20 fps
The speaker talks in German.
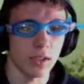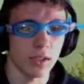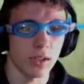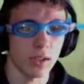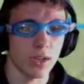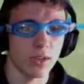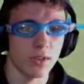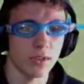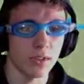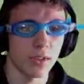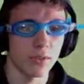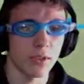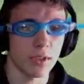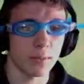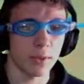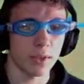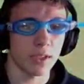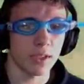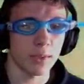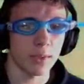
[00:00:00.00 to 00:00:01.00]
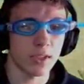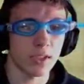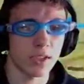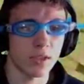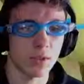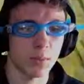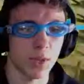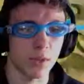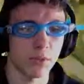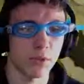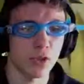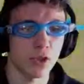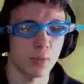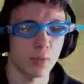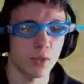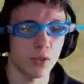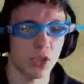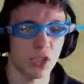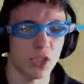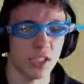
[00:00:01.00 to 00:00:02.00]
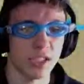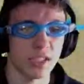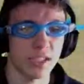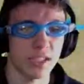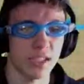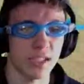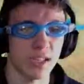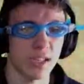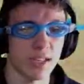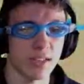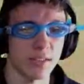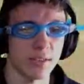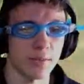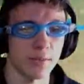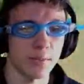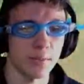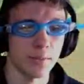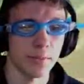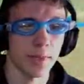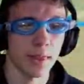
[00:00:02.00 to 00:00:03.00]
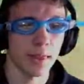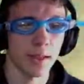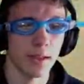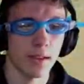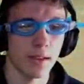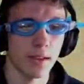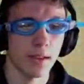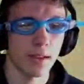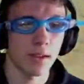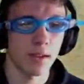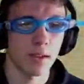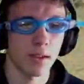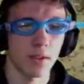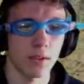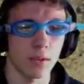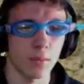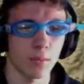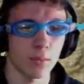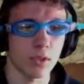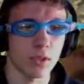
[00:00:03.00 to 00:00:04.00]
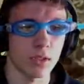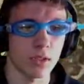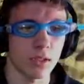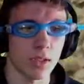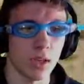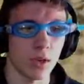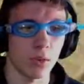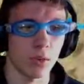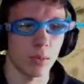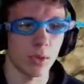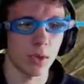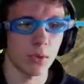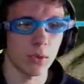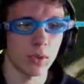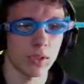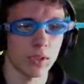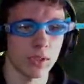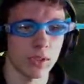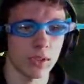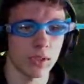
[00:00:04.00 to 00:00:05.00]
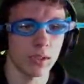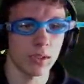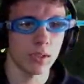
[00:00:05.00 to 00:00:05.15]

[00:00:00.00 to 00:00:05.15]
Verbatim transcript: Also die gefällt mir. Ich nehme mal hier so ein paar Fische mit, wahrscheinlich kann ich die nachher essen. So ein bisschen Nahrung brauche ich ja.